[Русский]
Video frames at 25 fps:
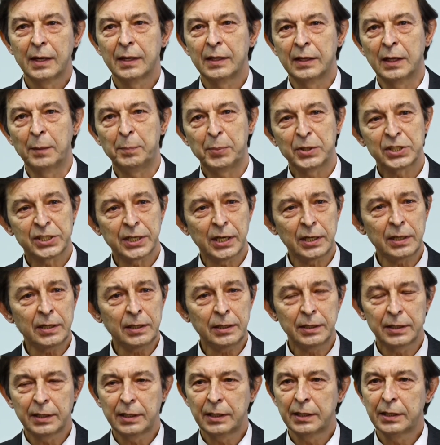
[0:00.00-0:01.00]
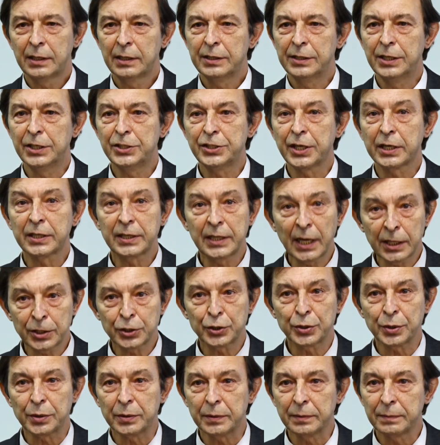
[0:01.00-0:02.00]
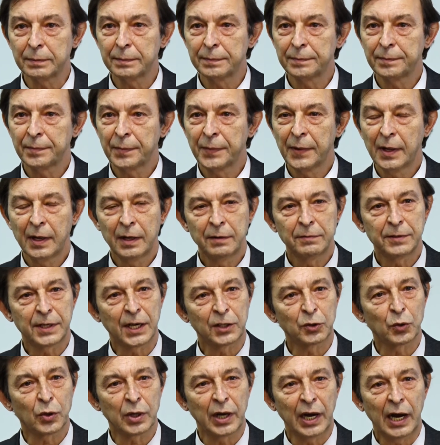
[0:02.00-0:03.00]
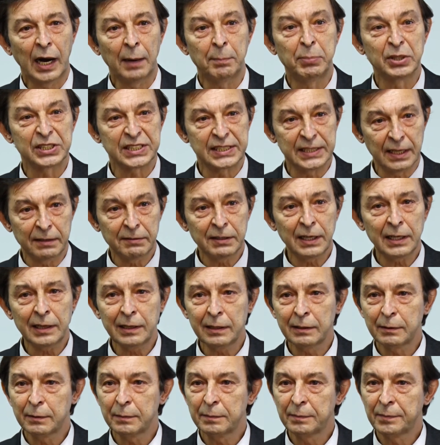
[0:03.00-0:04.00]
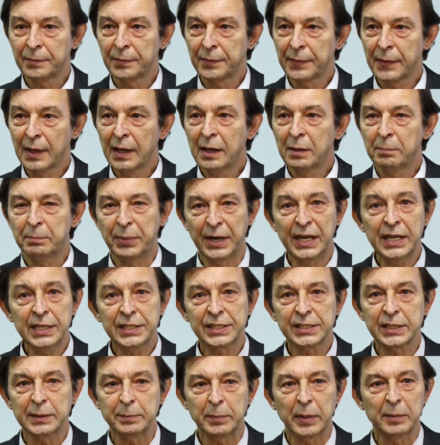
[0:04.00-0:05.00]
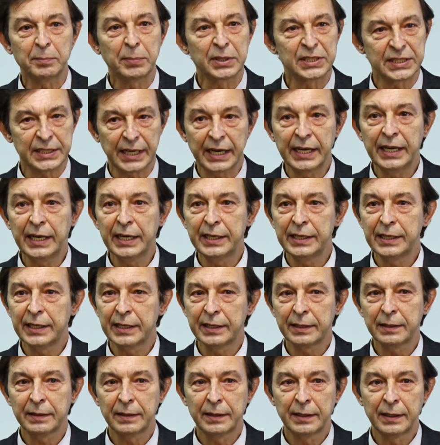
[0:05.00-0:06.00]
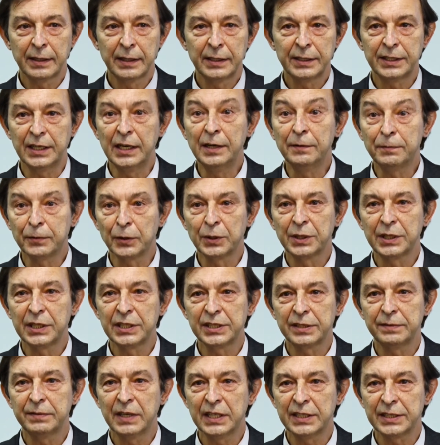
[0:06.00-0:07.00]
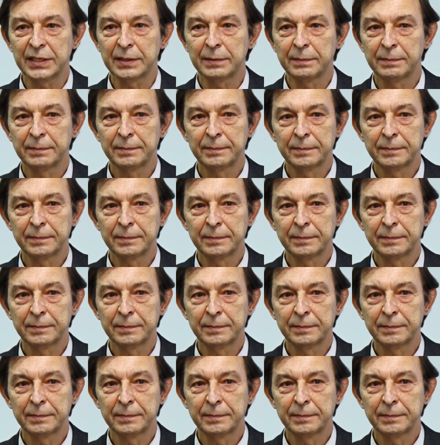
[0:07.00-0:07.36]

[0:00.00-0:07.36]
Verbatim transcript: написал диссертацию, в которой обосновал принципы построения телефонной связи.